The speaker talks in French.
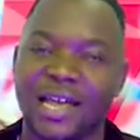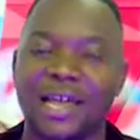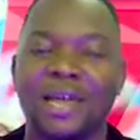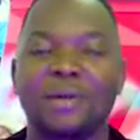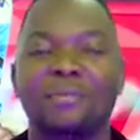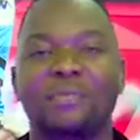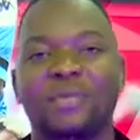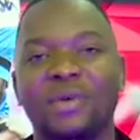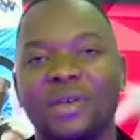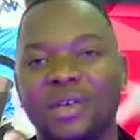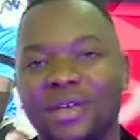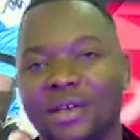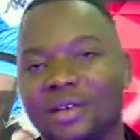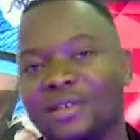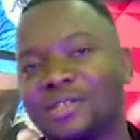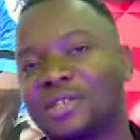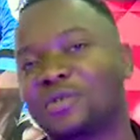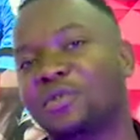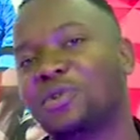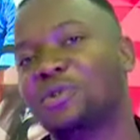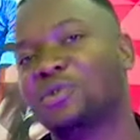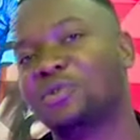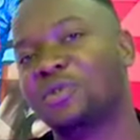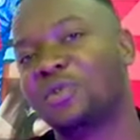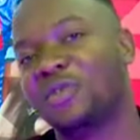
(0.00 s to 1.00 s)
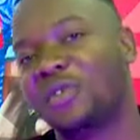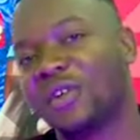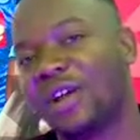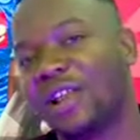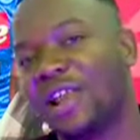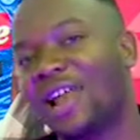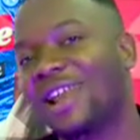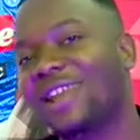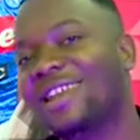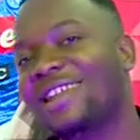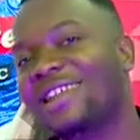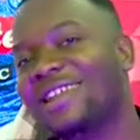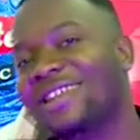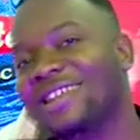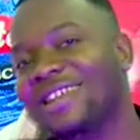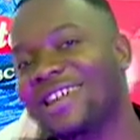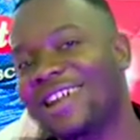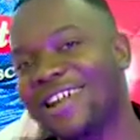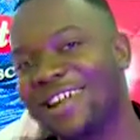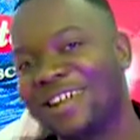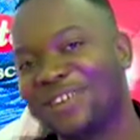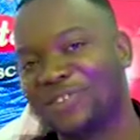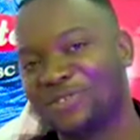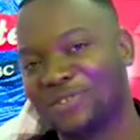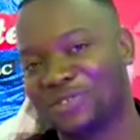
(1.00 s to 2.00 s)
Et puis, je vais suivre la
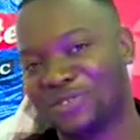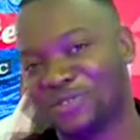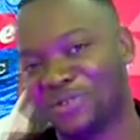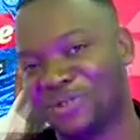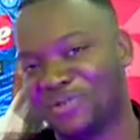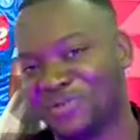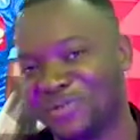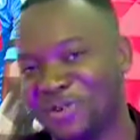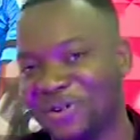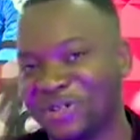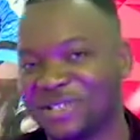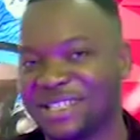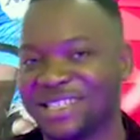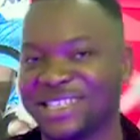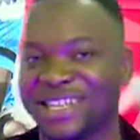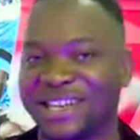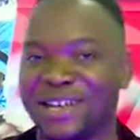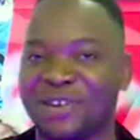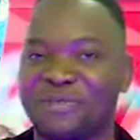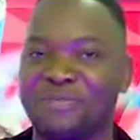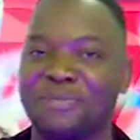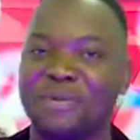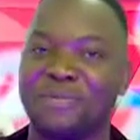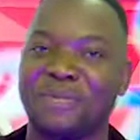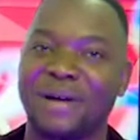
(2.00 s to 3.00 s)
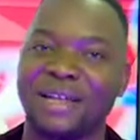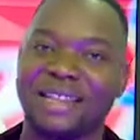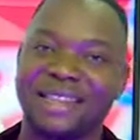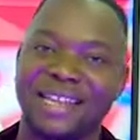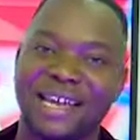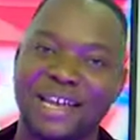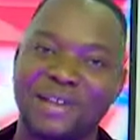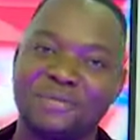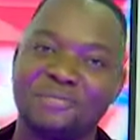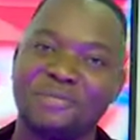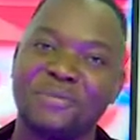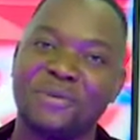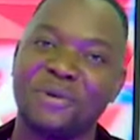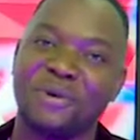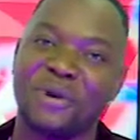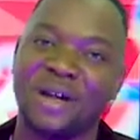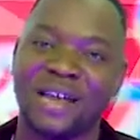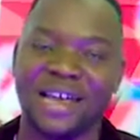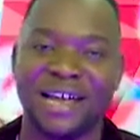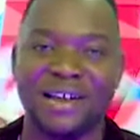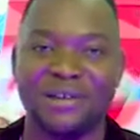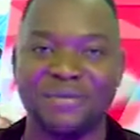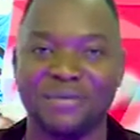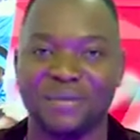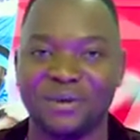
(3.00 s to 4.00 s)
lignée justement de Cédric Mupataï pour
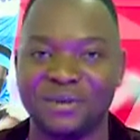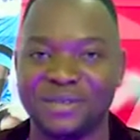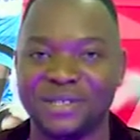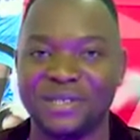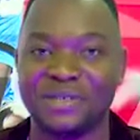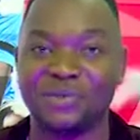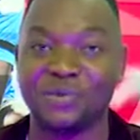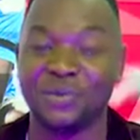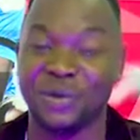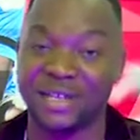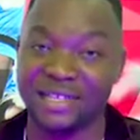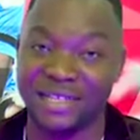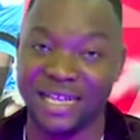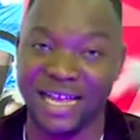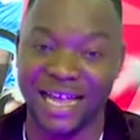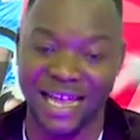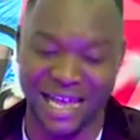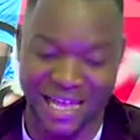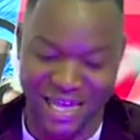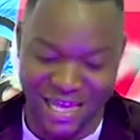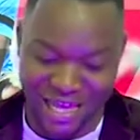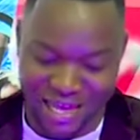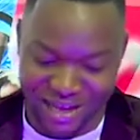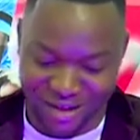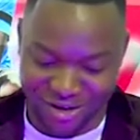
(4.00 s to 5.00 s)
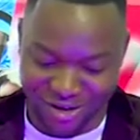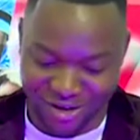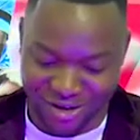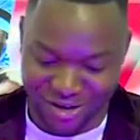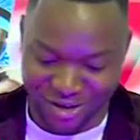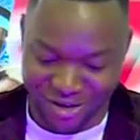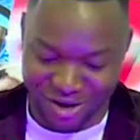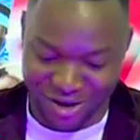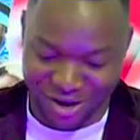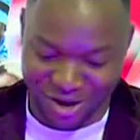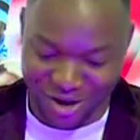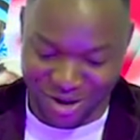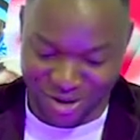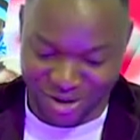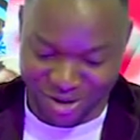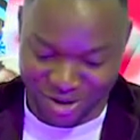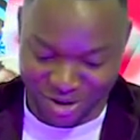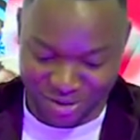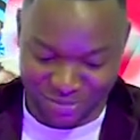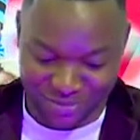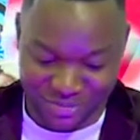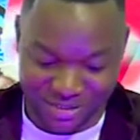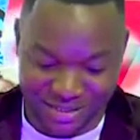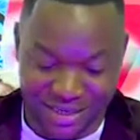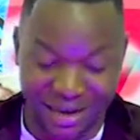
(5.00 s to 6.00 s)
également souhaiter euh,
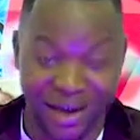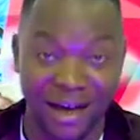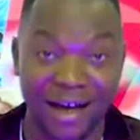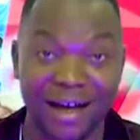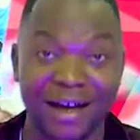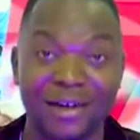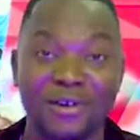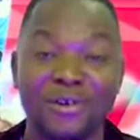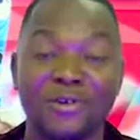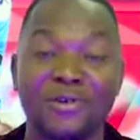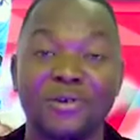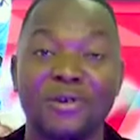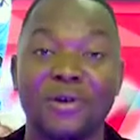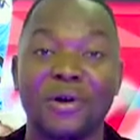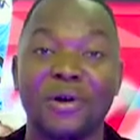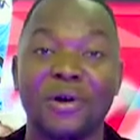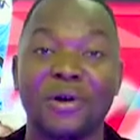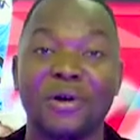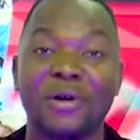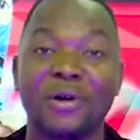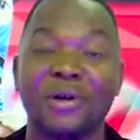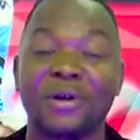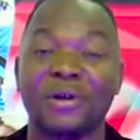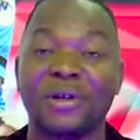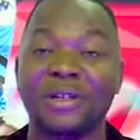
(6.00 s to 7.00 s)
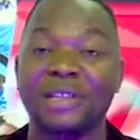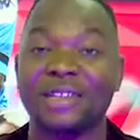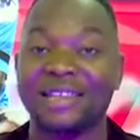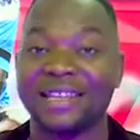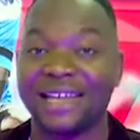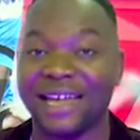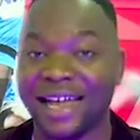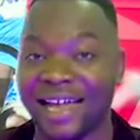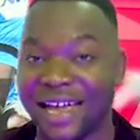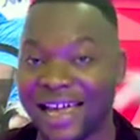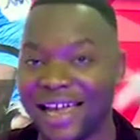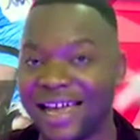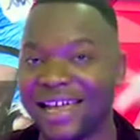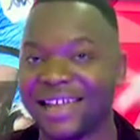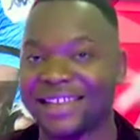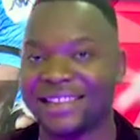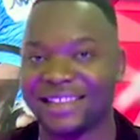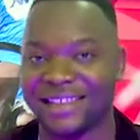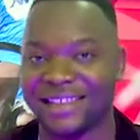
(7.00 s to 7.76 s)
comme ça une euh, très